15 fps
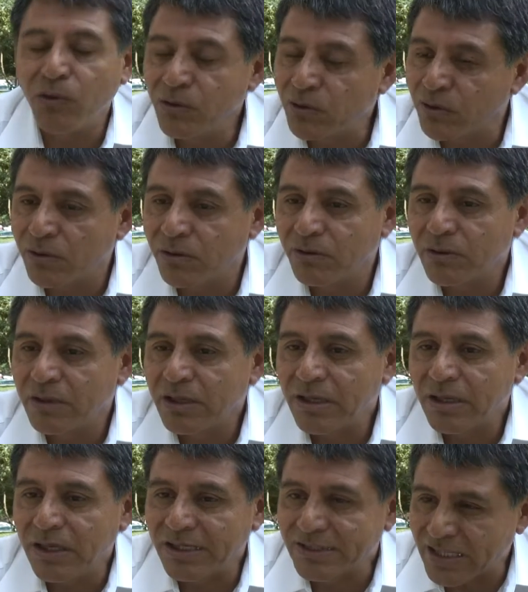mundo
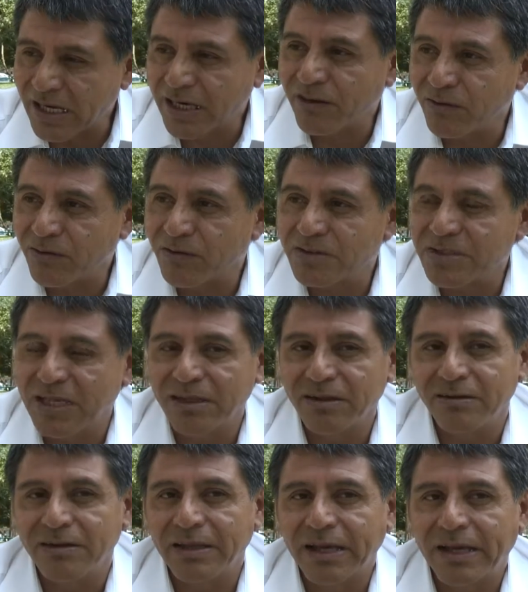está
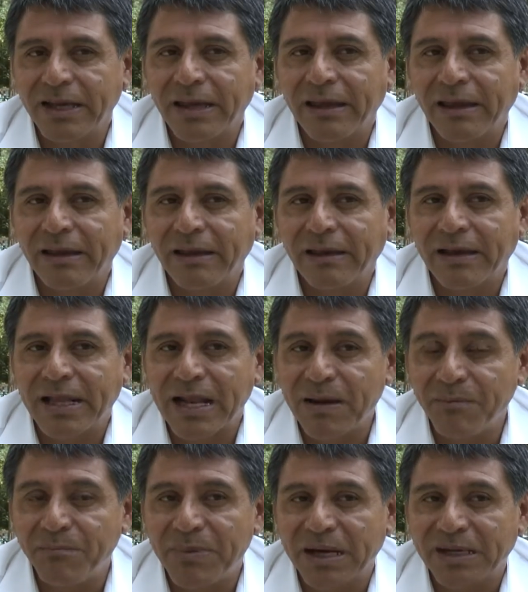reconociendo de que
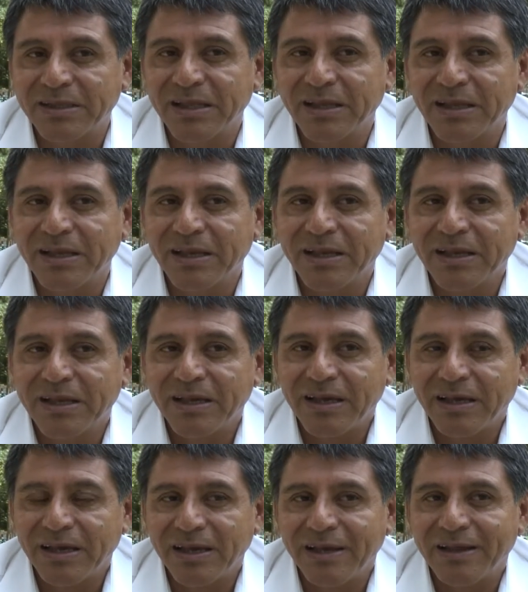gran parte
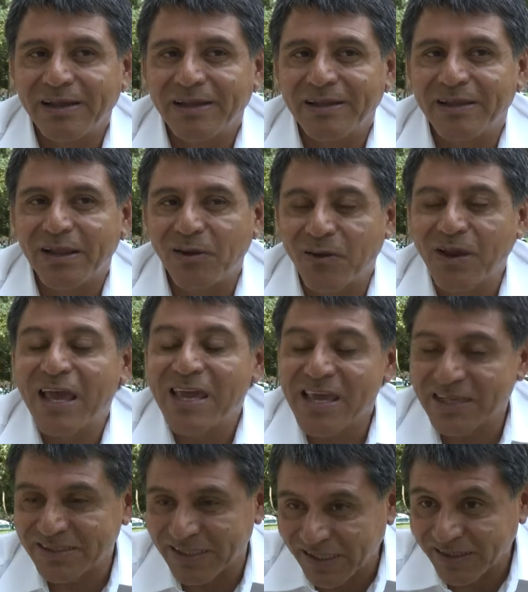eh, de lo que hay
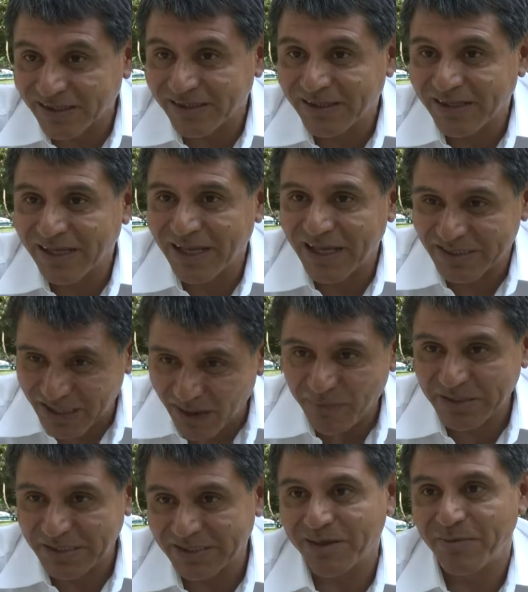que hacer está
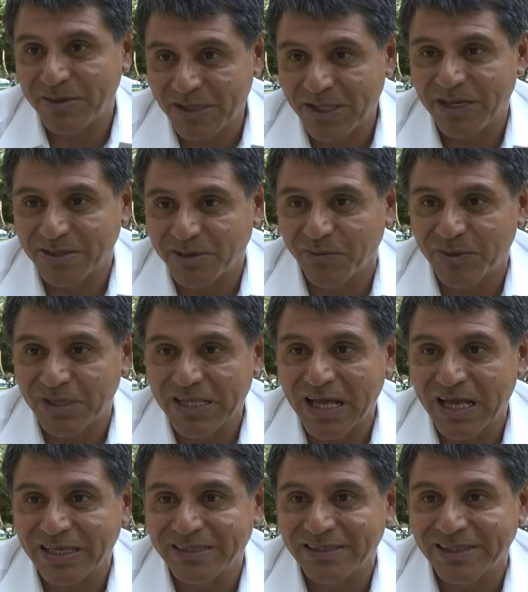precisamente en las
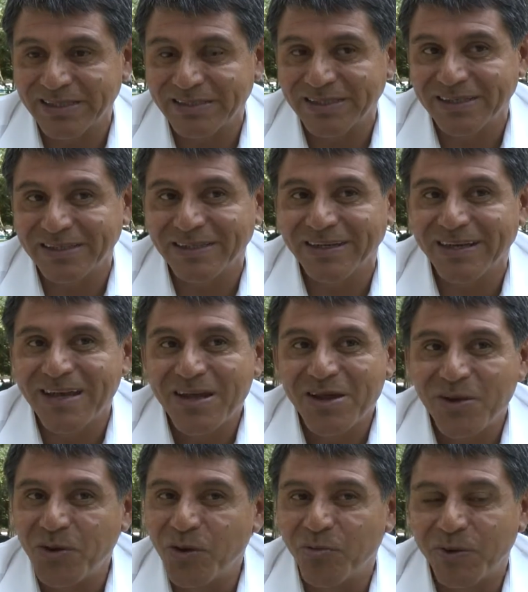comunidades. Es decir,
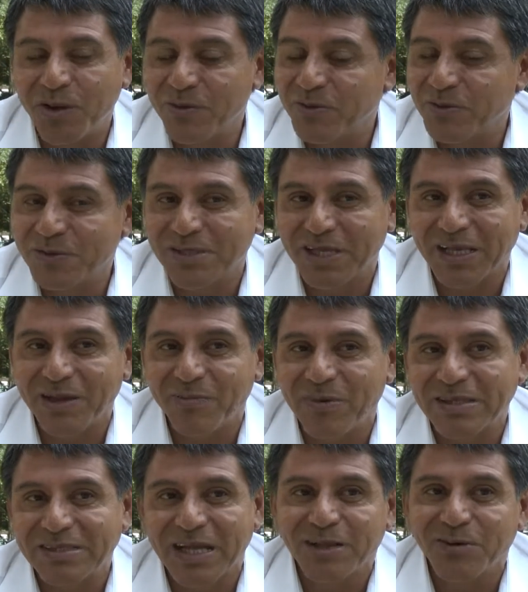no podemos seguir
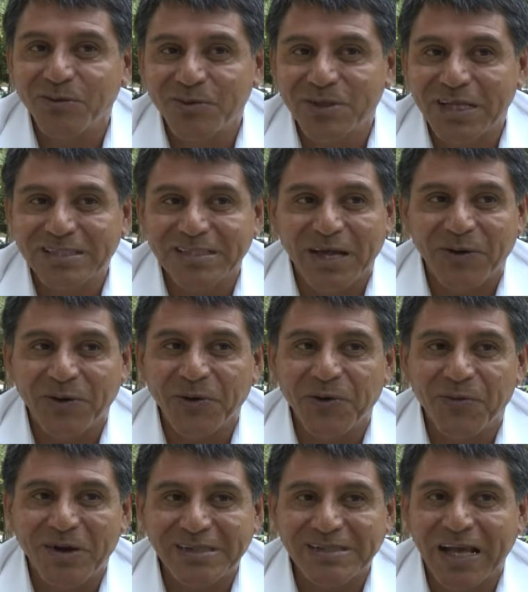pensando un
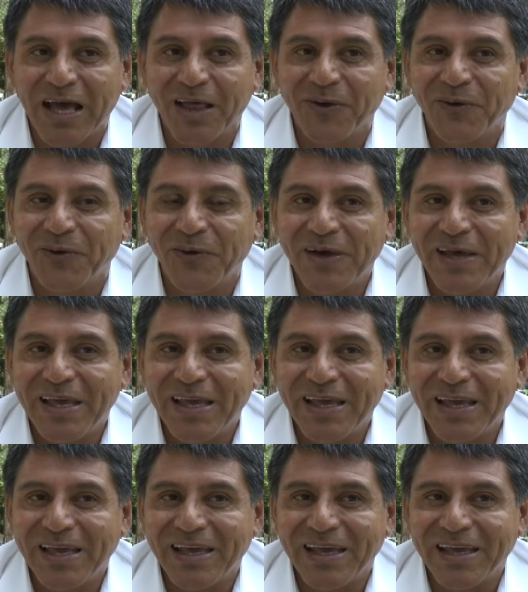desarrollo basado,
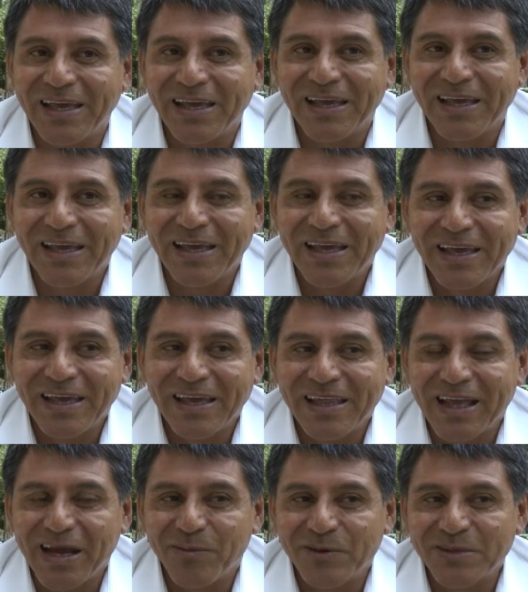eh,
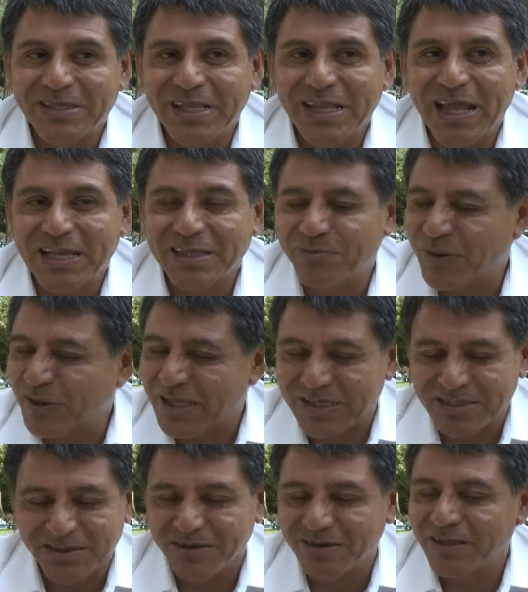digamos, en la
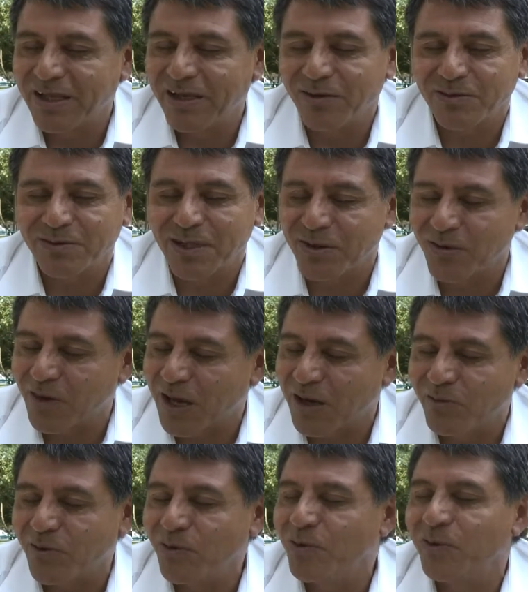explotación de los
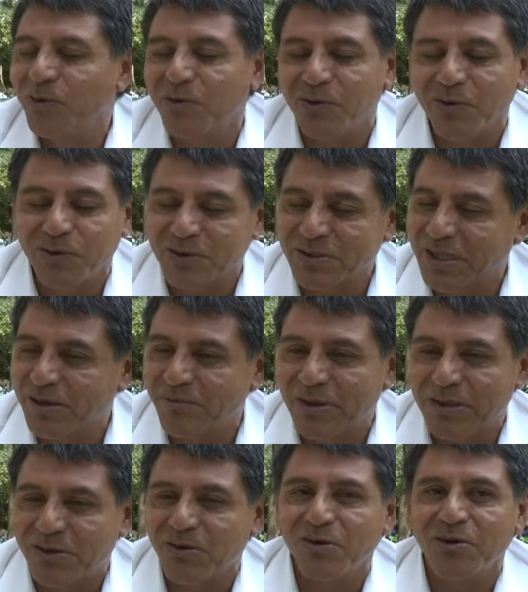hidrocarburos, del
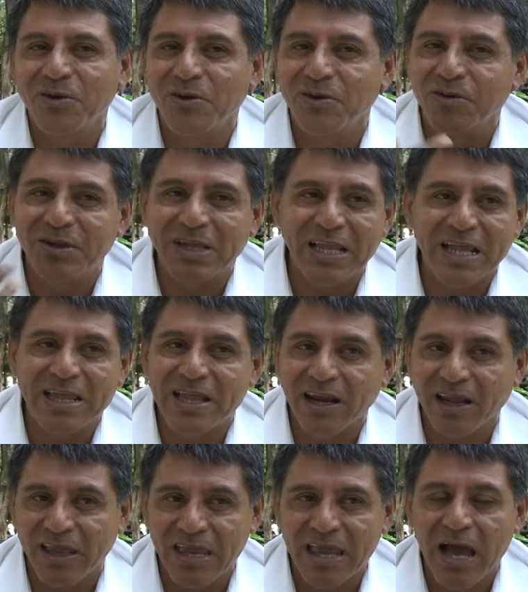petróleo, de la
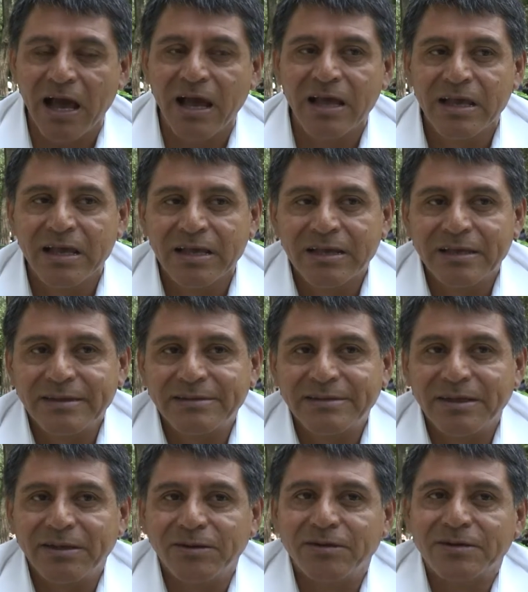energía,
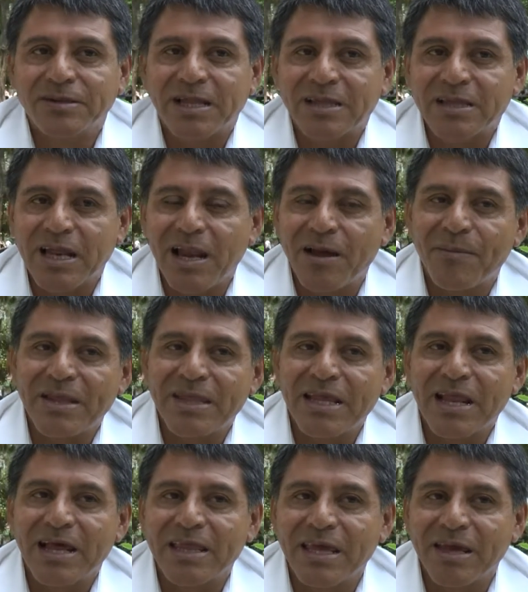sino tratar la
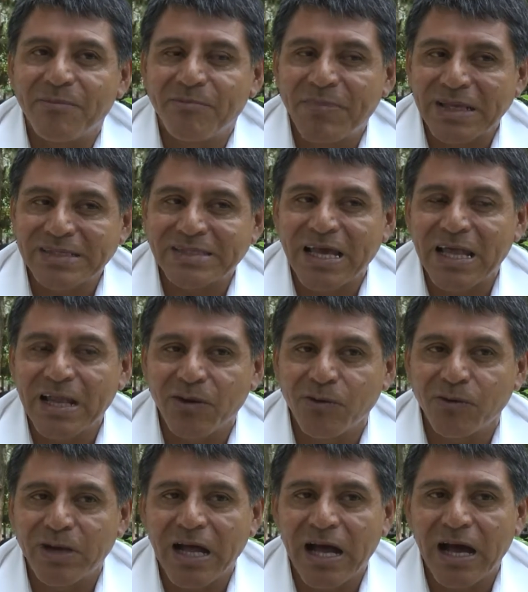manera de pensar en
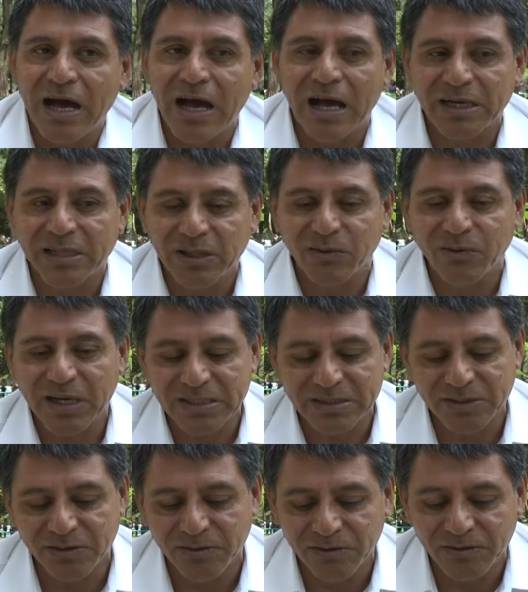una
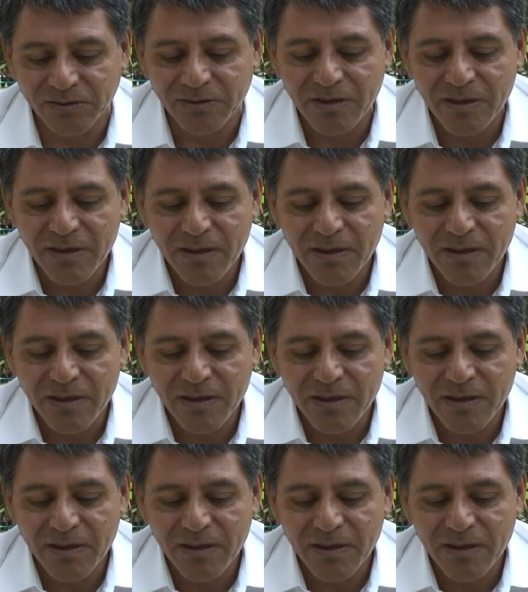articulación